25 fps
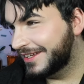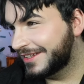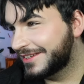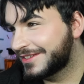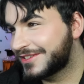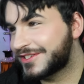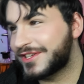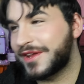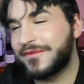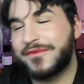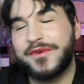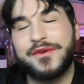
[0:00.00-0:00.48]

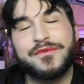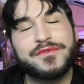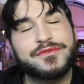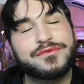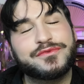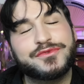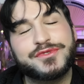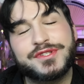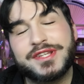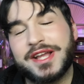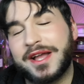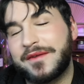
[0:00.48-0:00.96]
J'avais envie
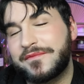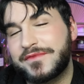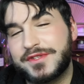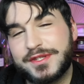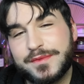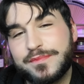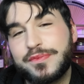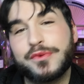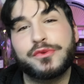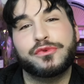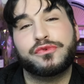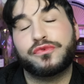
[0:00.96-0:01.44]
de vous dire un
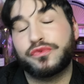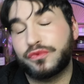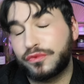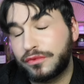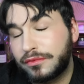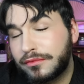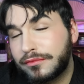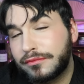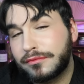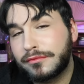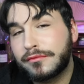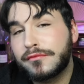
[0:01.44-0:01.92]
petit peu
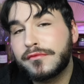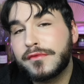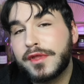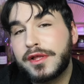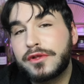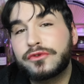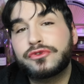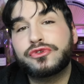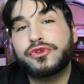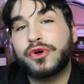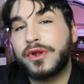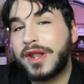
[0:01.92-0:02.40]
tout,
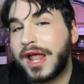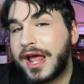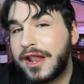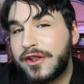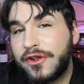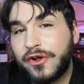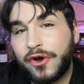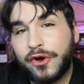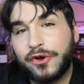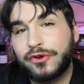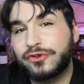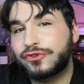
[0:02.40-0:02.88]
dans la
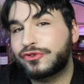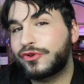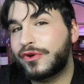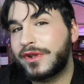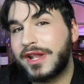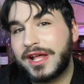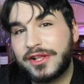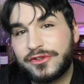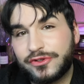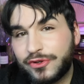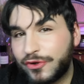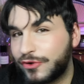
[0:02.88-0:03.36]
langue, dans
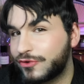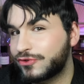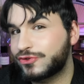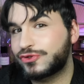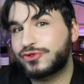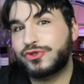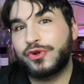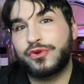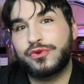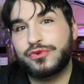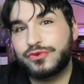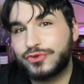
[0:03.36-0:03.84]
la
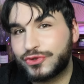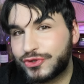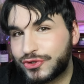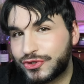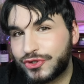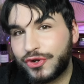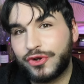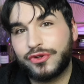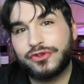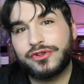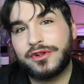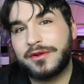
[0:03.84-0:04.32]
danse, dans le
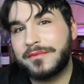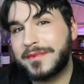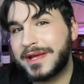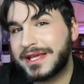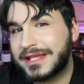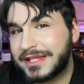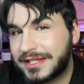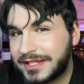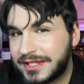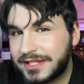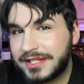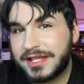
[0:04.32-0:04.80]
chant, dans le
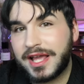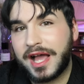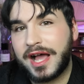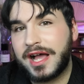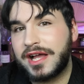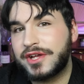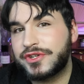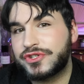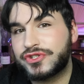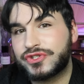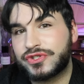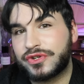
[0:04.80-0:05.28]

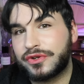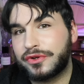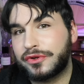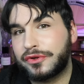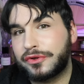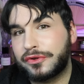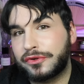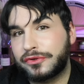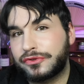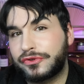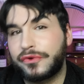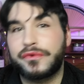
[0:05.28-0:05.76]
maquillage,
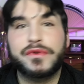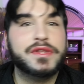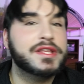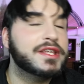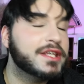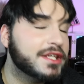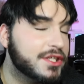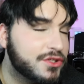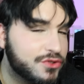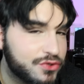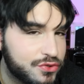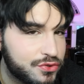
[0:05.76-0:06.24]
euh, dans
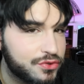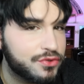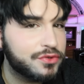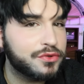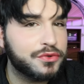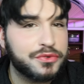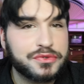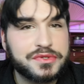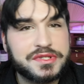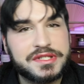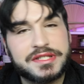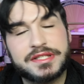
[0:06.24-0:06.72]

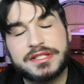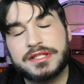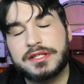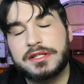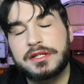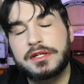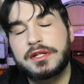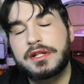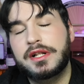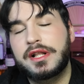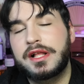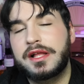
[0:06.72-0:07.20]
l'écriture
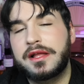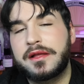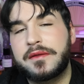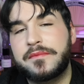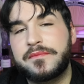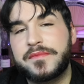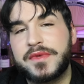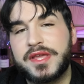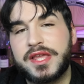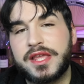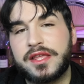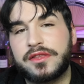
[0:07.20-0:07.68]
aussi.
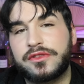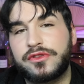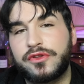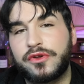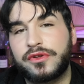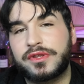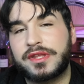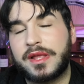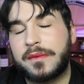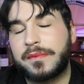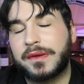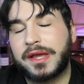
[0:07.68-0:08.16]
Mais
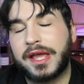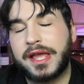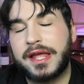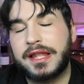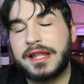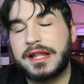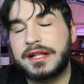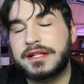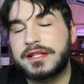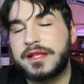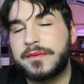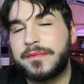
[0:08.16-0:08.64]
non, d'après
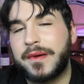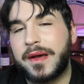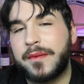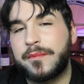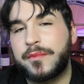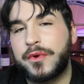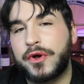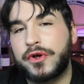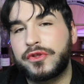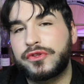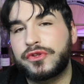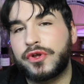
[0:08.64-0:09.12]
elle, elle n'est pas
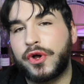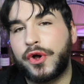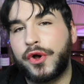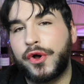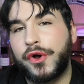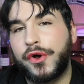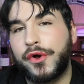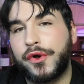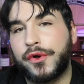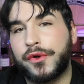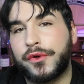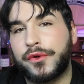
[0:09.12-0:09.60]
bonne
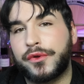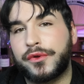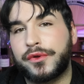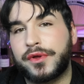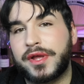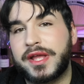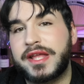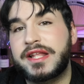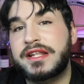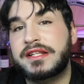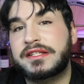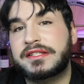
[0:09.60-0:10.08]
en euh,
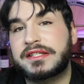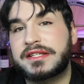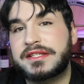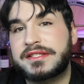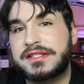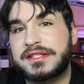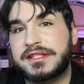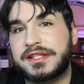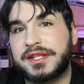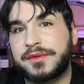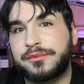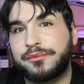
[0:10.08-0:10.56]

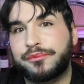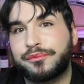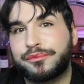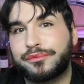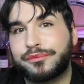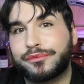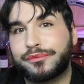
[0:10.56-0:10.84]
électricité.